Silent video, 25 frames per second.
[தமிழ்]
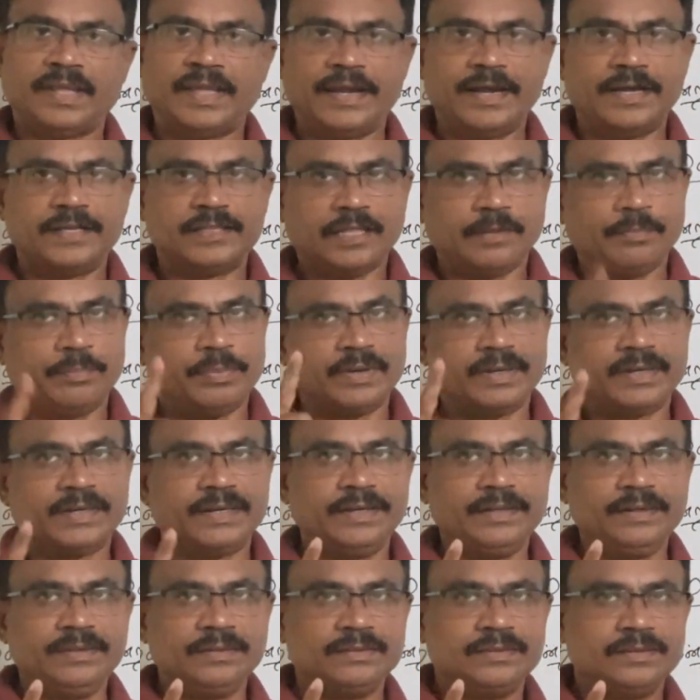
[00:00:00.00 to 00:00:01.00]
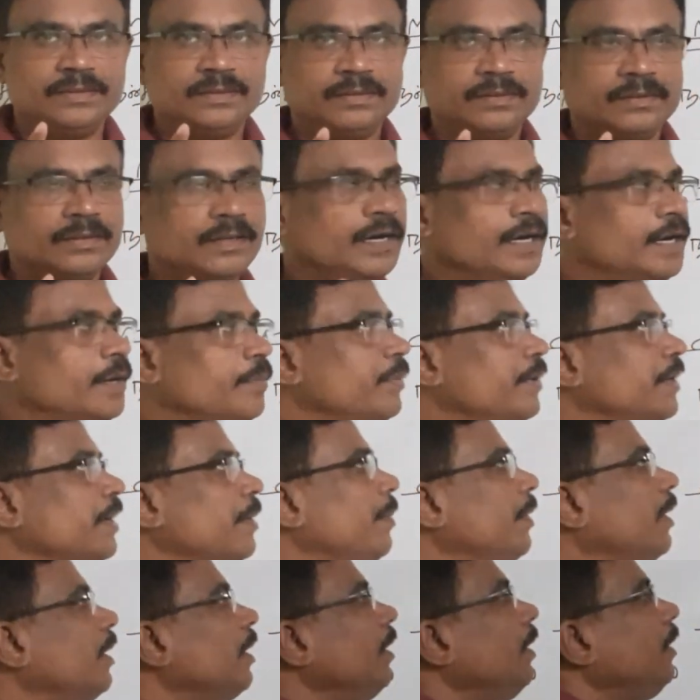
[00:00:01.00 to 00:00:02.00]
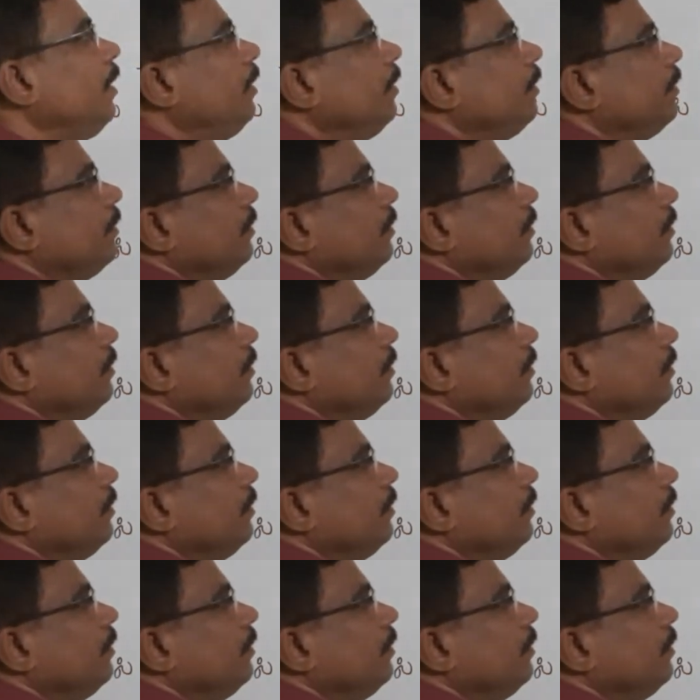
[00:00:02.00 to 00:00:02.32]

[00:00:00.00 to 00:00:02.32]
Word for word: எங்கே தப்பு இருக்குது கண்டுபிடிக்க பார்க்கலாம்